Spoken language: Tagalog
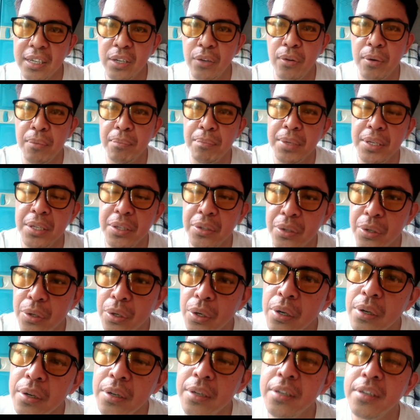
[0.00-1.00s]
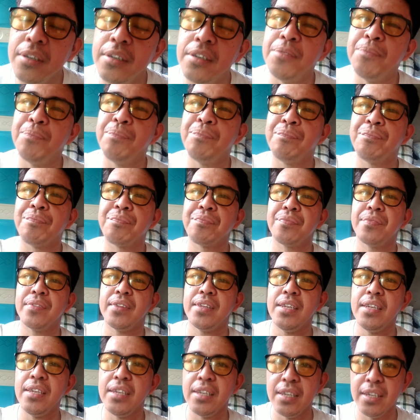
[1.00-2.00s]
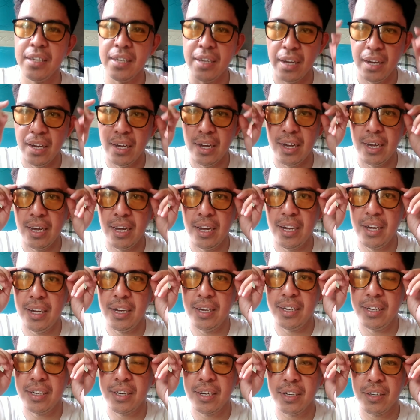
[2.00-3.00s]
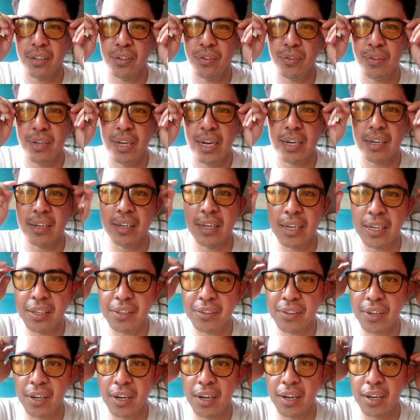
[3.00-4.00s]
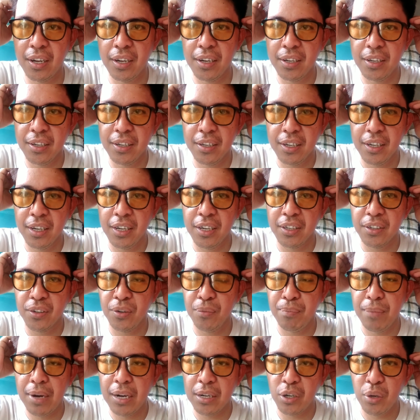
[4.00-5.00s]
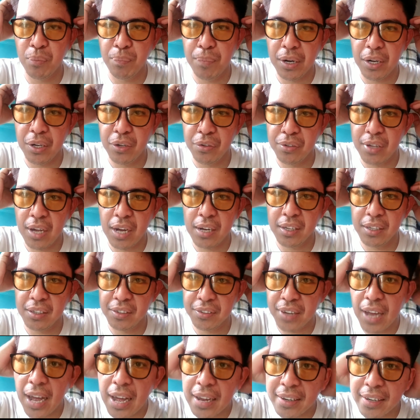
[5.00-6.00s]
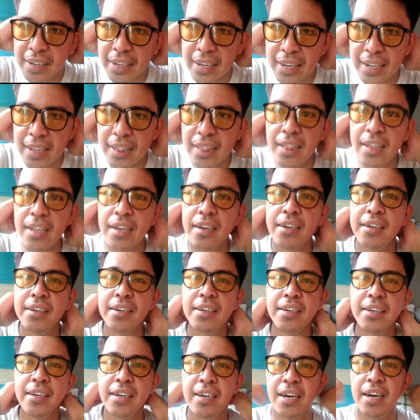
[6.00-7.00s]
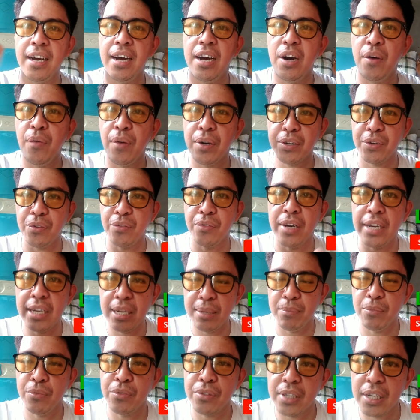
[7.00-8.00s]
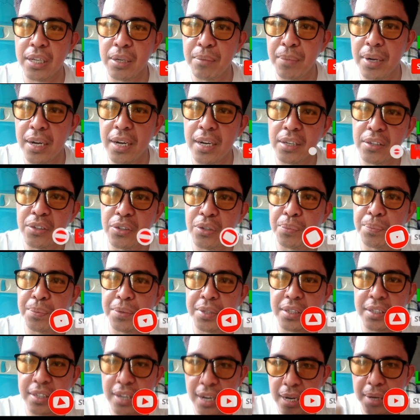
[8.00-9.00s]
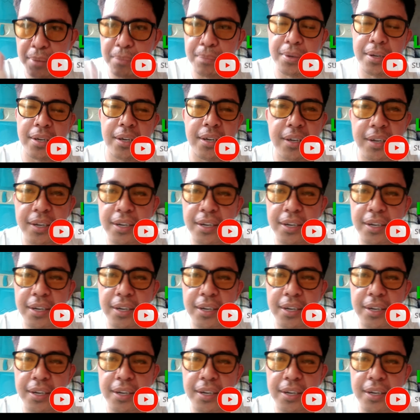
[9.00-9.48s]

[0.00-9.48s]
ginawang video. Ah, good luck guys. Ah, kung bago pa kayo sa aking channel, huwag niyong kalimutan mag-subscribe